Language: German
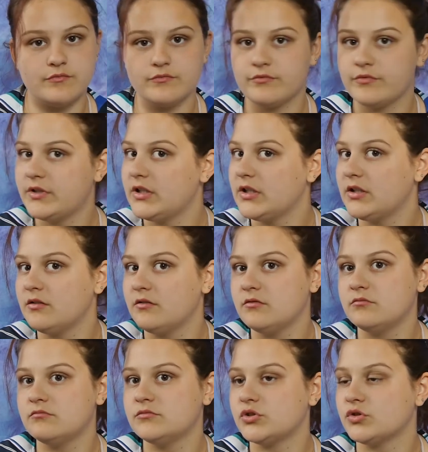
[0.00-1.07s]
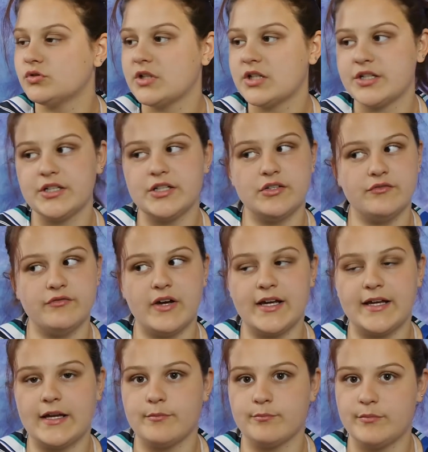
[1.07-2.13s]
viel mit unterschiedlichen
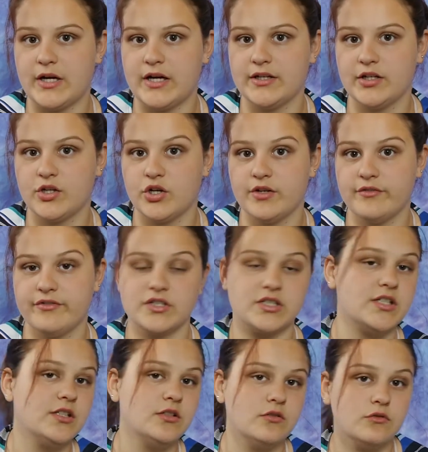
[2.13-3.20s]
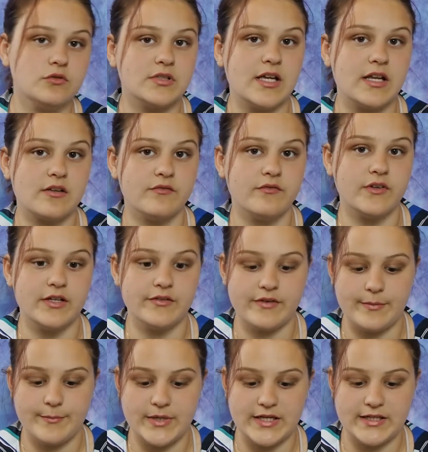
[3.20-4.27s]
Varianten machen. Ihr könnt verschiedene Nussarten wählen. Wir
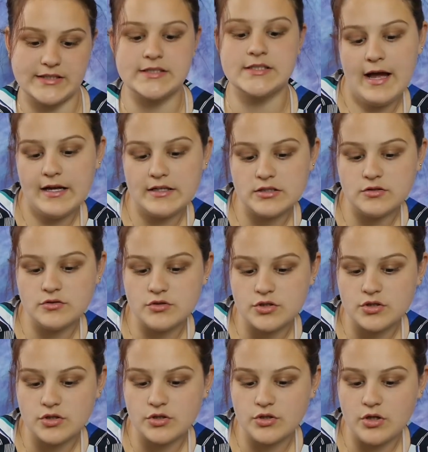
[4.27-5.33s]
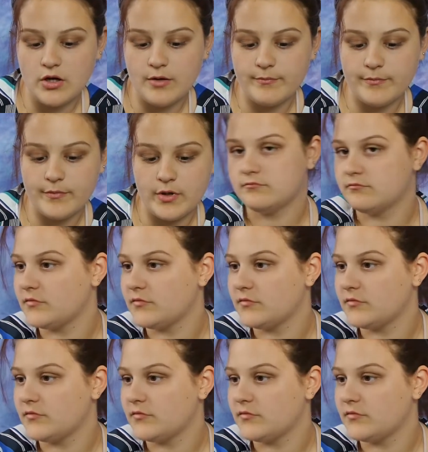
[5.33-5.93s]
haben hier jetzt Haselnüsse genommen.